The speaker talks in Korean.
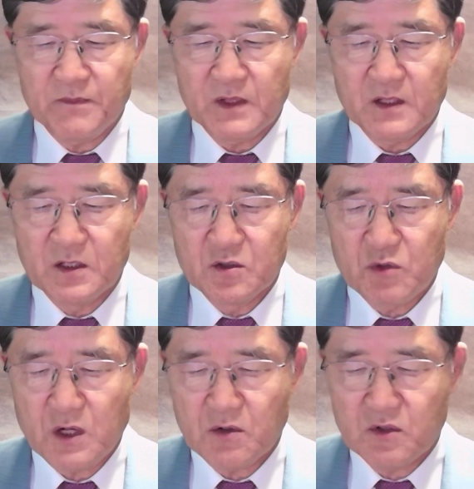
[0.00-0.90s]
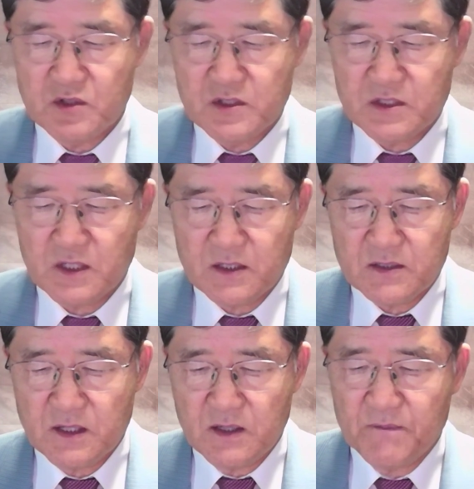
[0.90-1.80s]
거룩하고
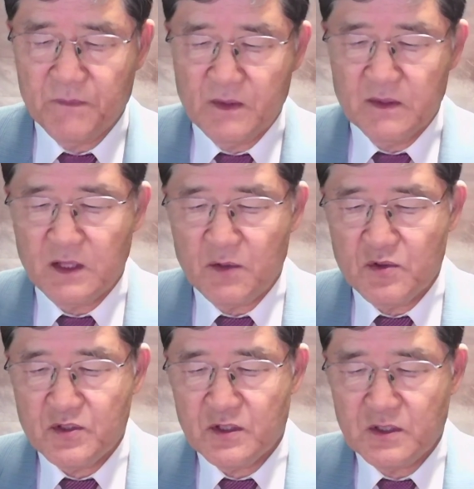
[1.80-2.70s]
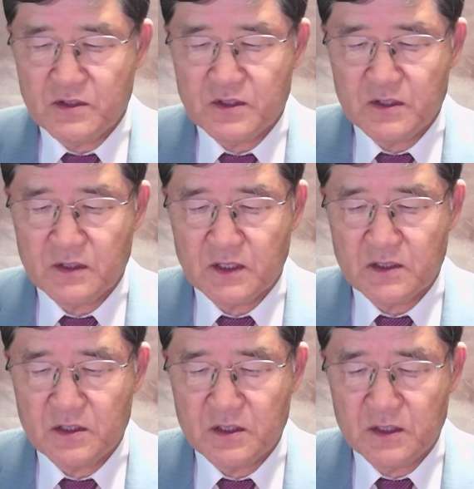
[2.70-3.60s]
진실하사 다윗의 열쇠를
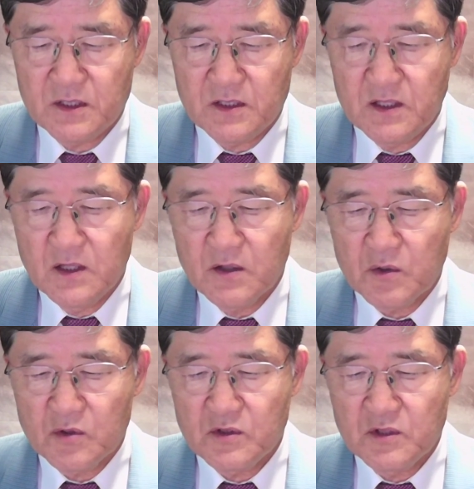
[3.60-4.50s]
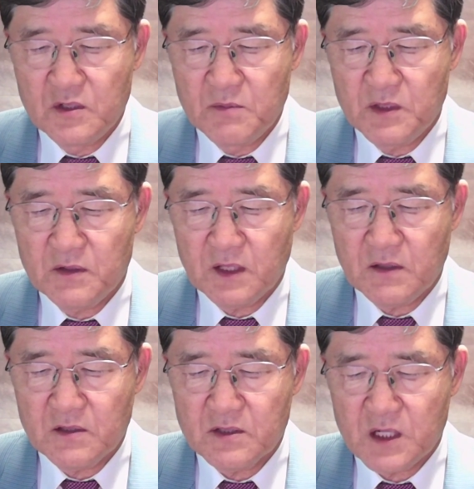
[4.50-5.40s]
가지시니 곧 열면 닫을
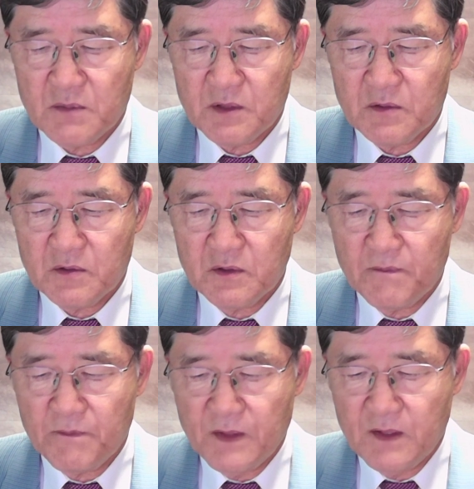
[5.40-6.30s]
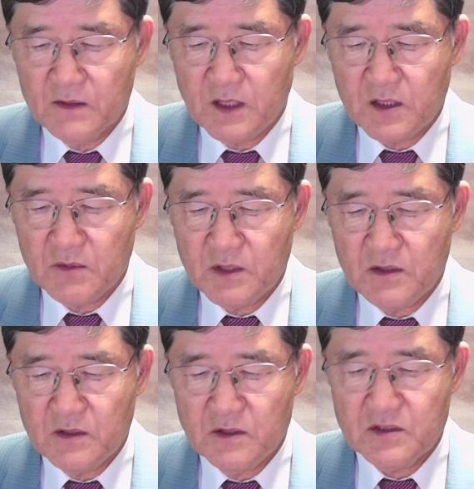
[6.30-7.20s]
사람이 없고 닫으면
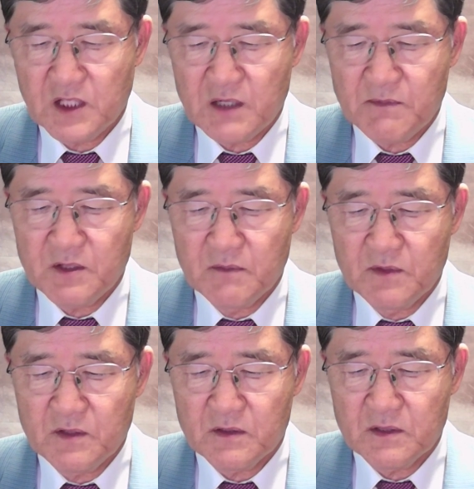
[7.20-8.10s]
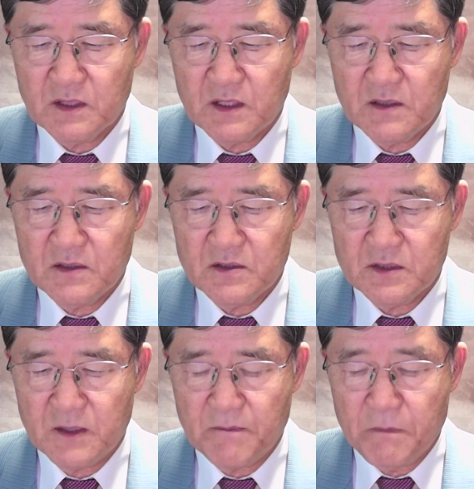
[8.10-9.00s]
열 사람이 없는 그가
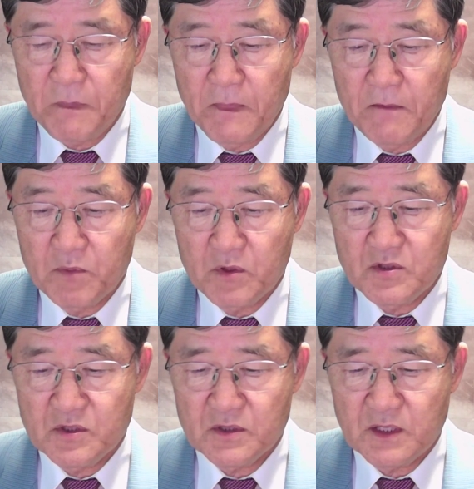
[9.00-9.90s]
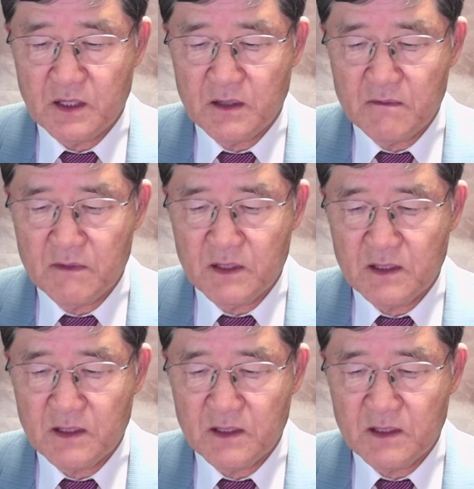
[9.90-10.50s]
이르시되 볼지어다 내가